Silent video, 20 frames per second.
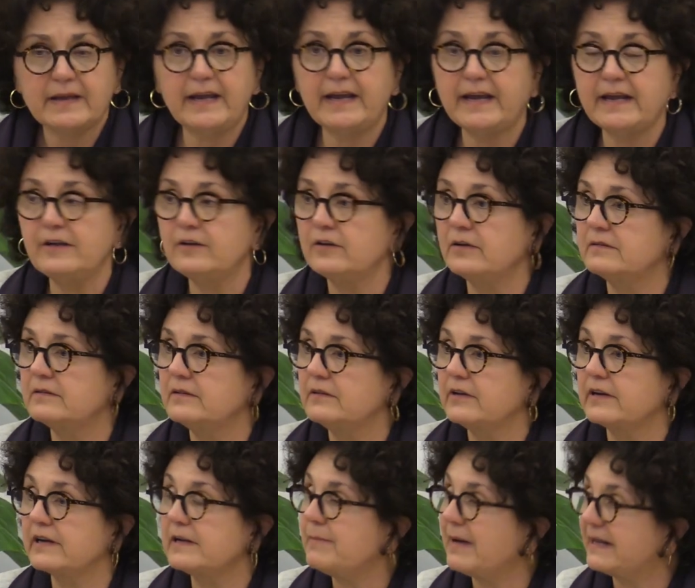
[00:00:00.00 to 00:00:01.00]
E mm,
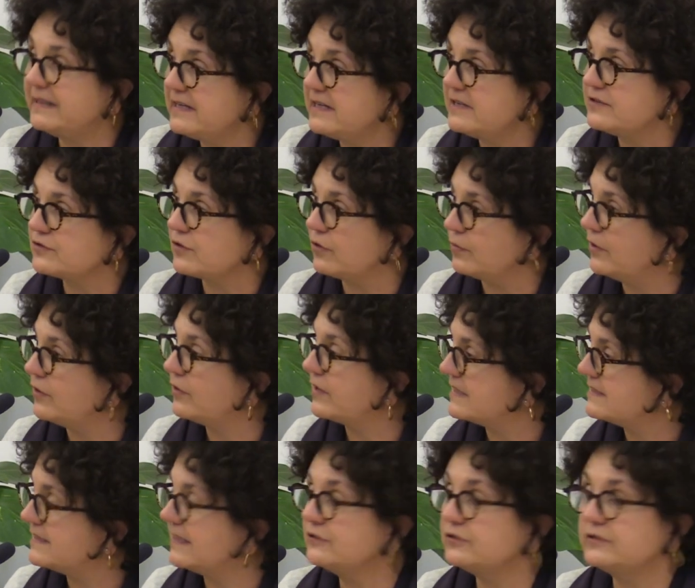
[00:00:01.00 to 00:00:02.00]
ribadisco quello che
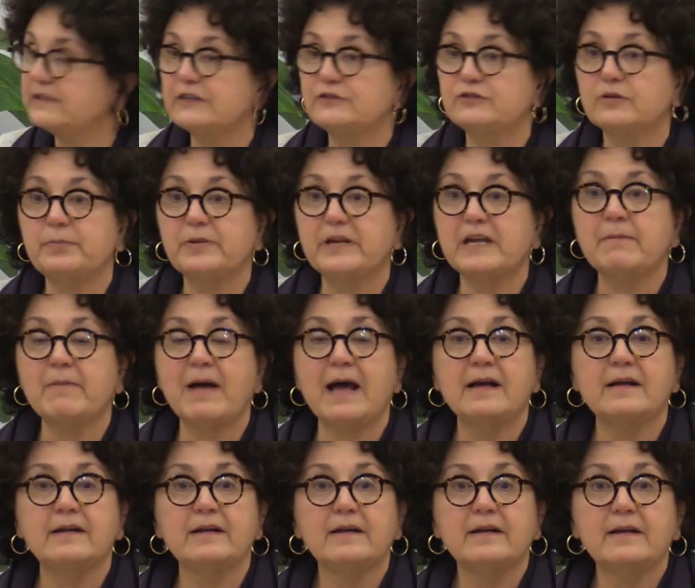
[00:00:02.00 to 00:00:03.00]
è stato detto prima
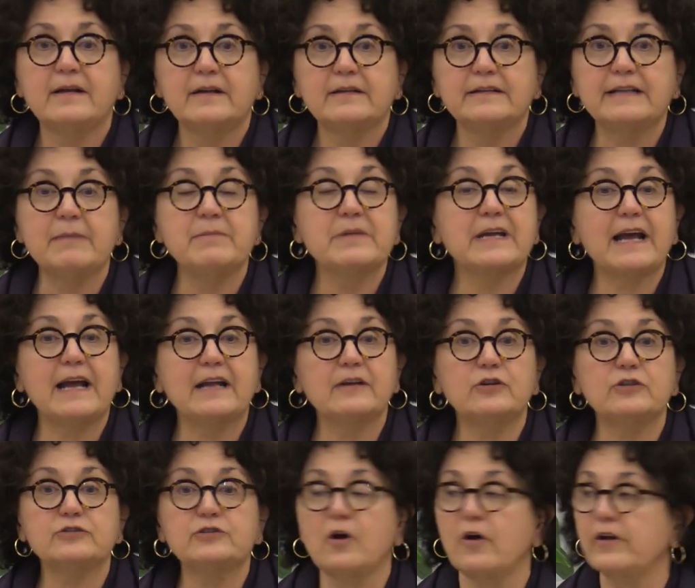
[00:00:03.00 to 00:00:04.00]
da Miguel
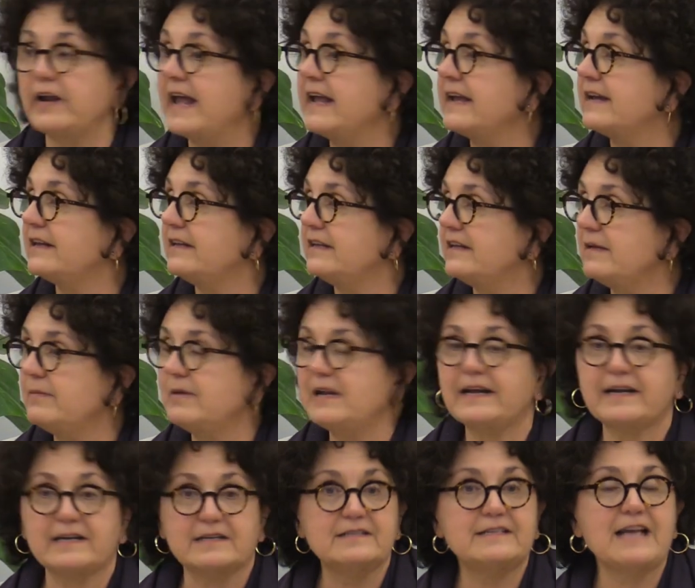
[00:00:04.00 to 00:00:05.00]
Gotore, è
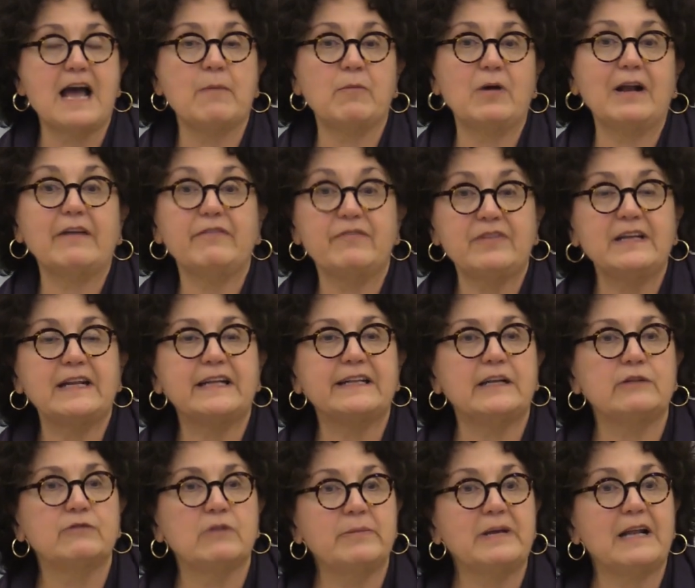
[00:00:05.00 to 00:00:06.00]
incredibile che siamo alla fine
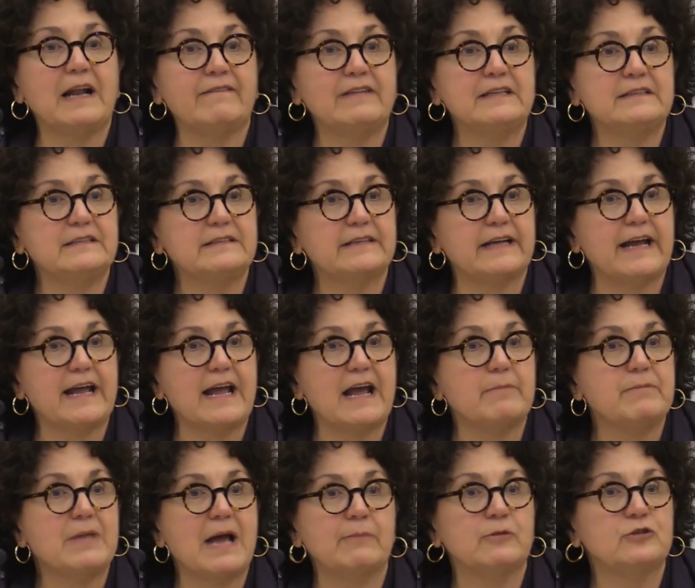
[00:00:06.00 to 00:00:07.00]
del 2023 e
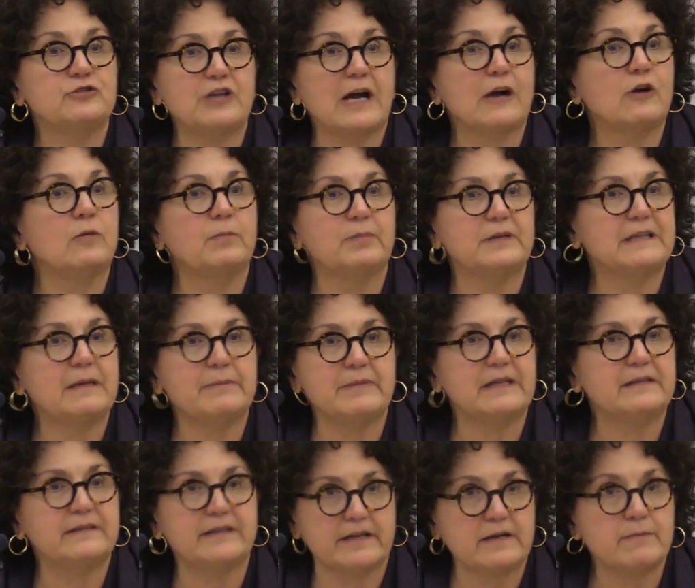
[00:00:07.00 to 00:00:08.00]
abbiamo già completamente